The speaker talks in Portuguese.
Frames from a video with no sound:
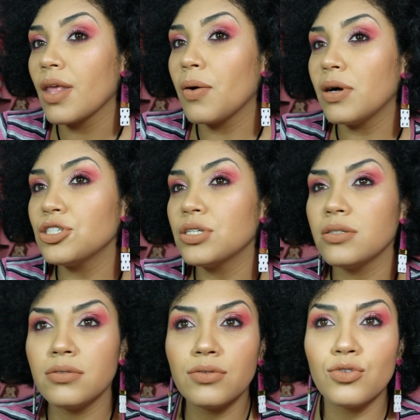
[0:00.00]
Eu acho
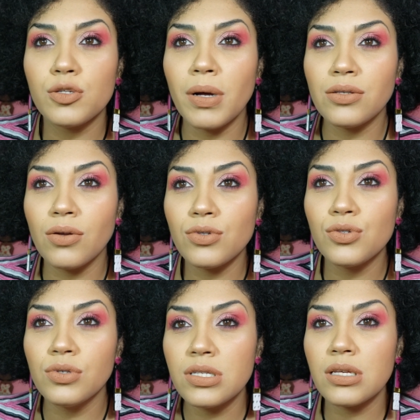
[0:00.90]
que dos batons
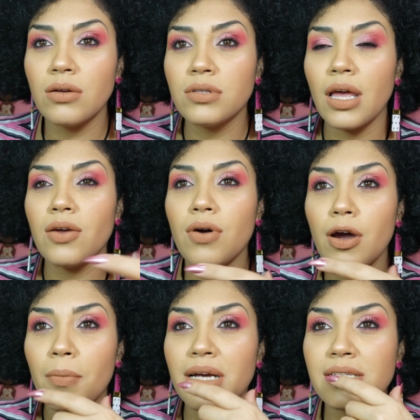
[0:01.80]
nudes que eu tenho
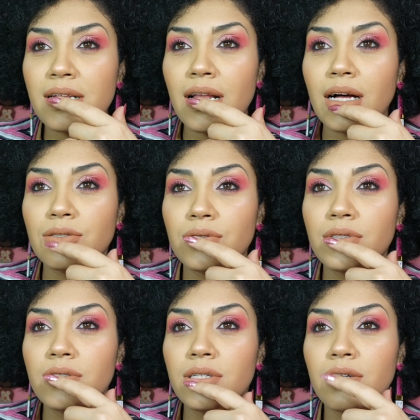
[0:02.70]
é o mais claro.
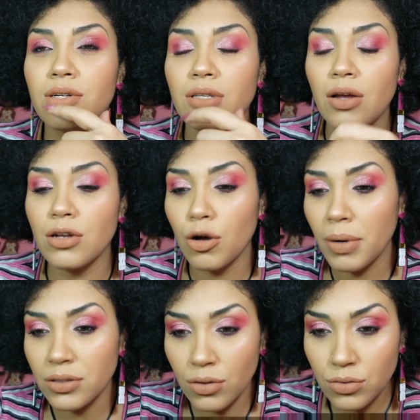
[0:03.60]
Eu não tenho nenhum
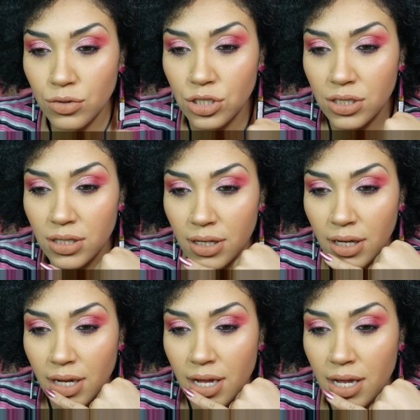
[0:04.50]
batom nude
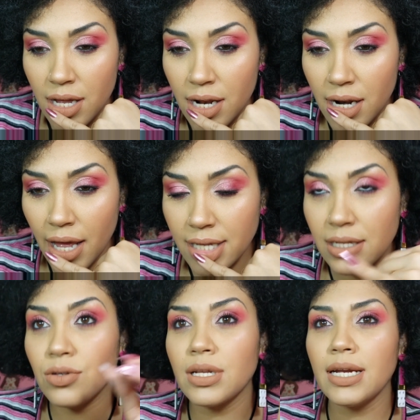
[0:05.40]

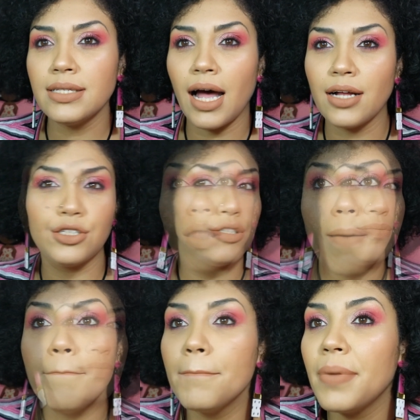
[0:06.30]
nessa tonalidade.
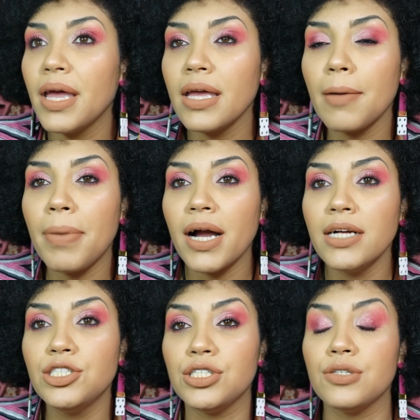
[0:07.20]
Ele é bem
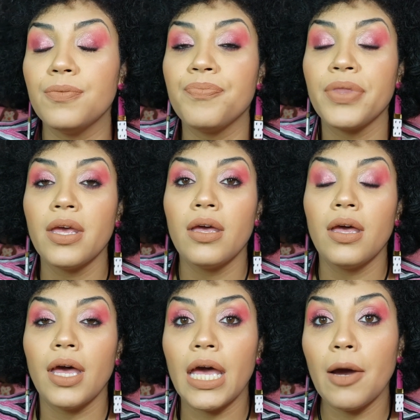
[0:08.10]
apagadinho.
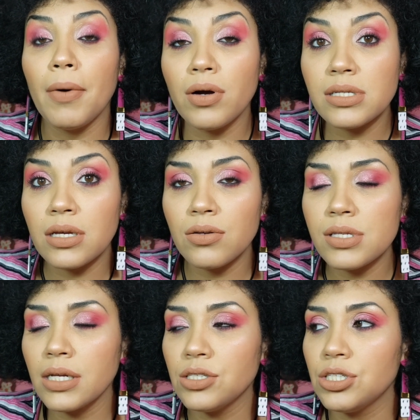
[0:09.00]
É, uma coisa que eu
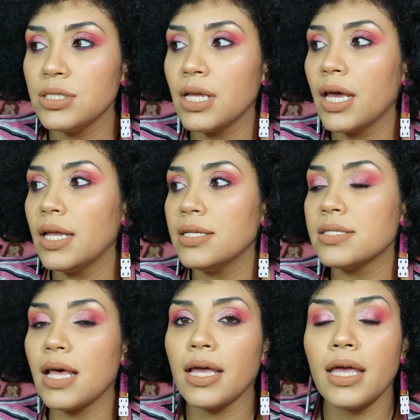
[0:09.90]
senti
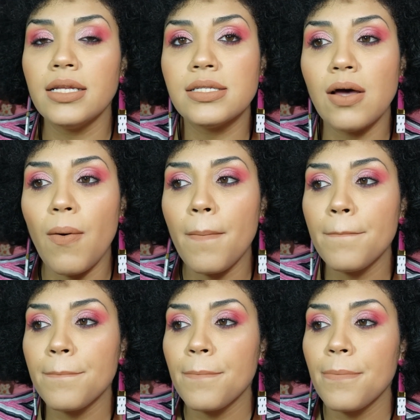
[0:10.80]
neles é que eles são
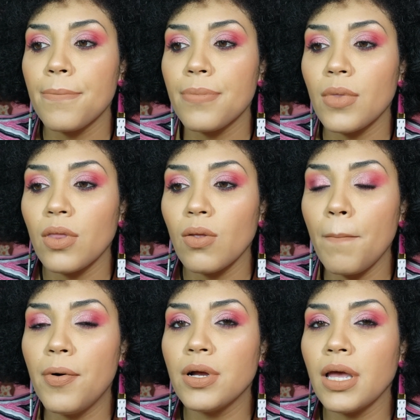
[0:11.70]

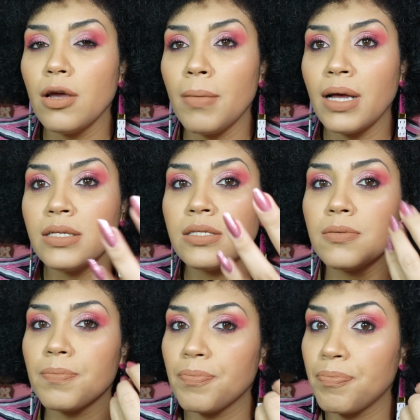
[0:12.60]
um pouquinho
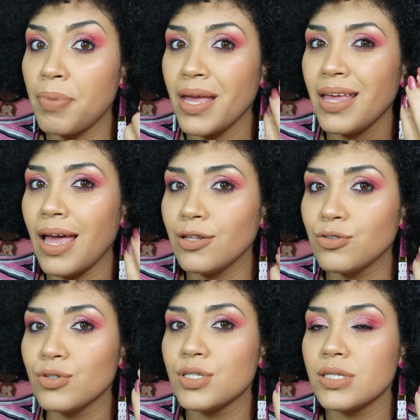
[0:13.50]
mais
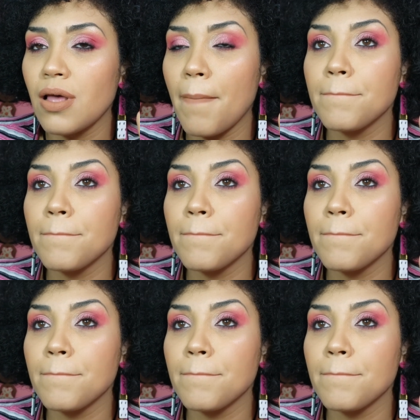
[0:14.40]
peguentos